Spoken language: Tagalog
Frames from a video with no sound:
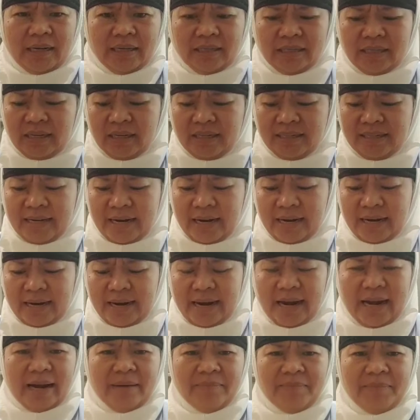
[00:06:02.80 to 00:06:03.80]
ang signal
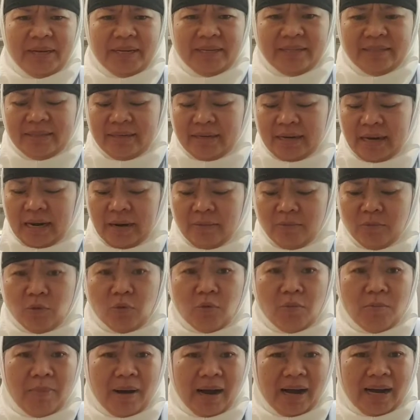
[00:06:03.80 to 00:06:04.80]
namin. Alam niyo
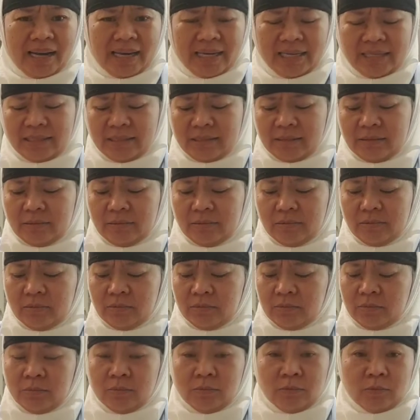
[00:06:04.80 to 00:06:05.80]
kung bakit?
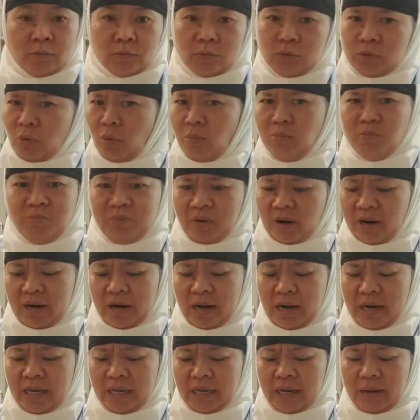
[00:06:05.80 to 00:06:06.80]

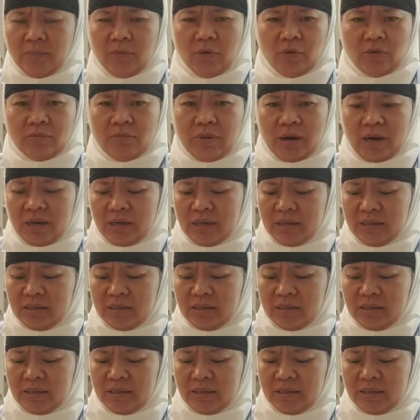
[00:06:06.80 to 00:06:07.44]
Sobrang alikabok ba?